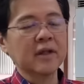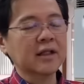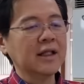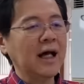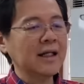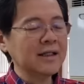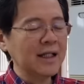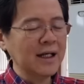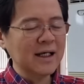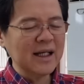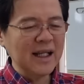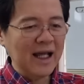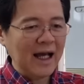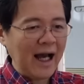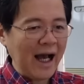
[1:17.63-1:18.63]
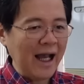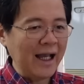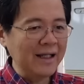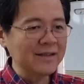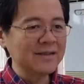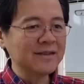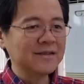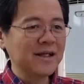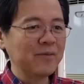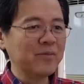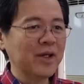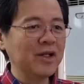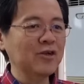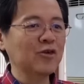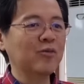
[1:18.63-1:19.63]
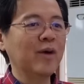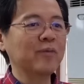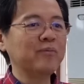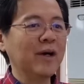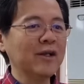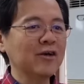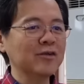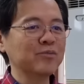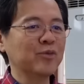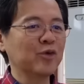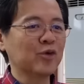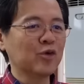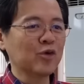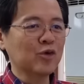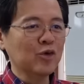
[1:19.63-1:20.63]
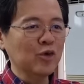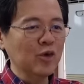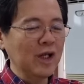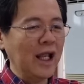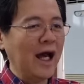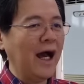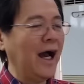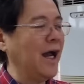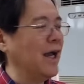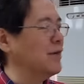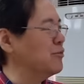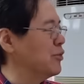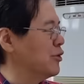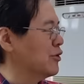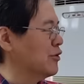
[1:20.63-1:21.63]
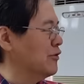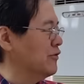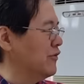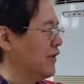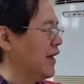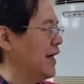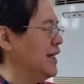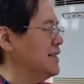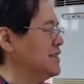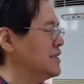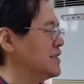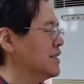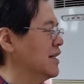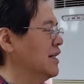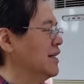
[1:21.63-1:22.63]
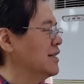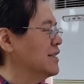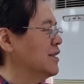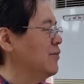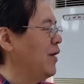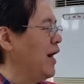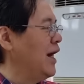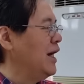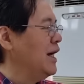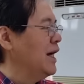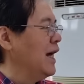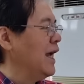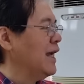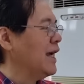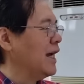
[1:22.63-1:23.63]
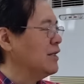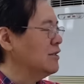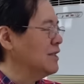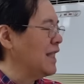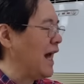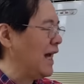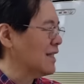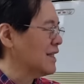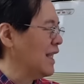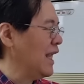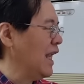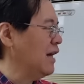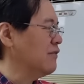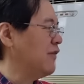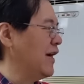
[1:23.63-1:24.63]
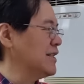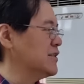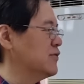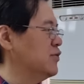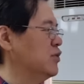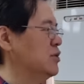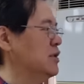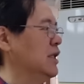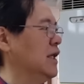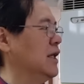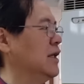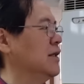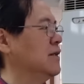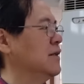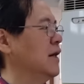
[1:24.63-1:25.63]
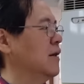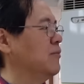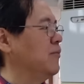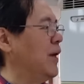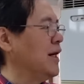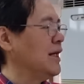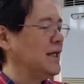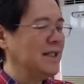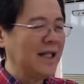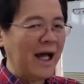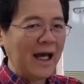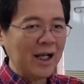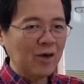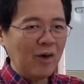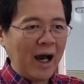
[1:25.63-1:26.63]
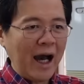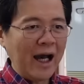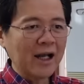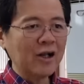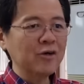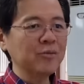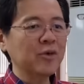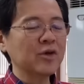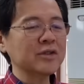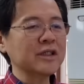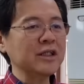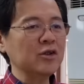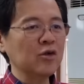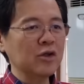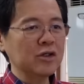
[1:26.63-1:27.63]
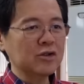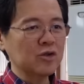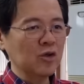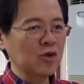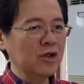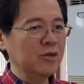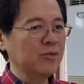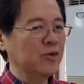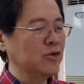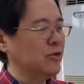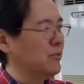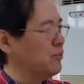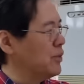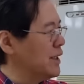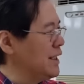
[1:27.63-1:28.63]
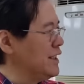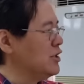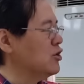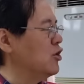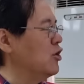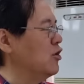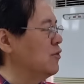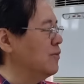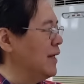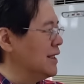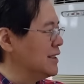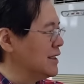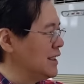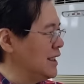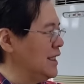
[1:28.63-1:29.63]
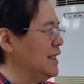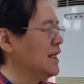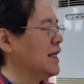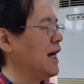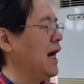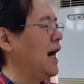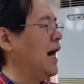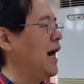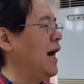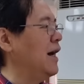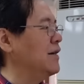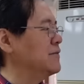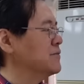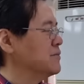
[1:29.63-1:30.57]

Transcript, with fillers: Dati ang kinakain, siyempre lubang panon, puro gulay, puro fresh, 'di ba? Eh ngayon lahat na lang fast food eh pag inaraw-araw mo, tinuloy-tuloy mo yung prito, mantika,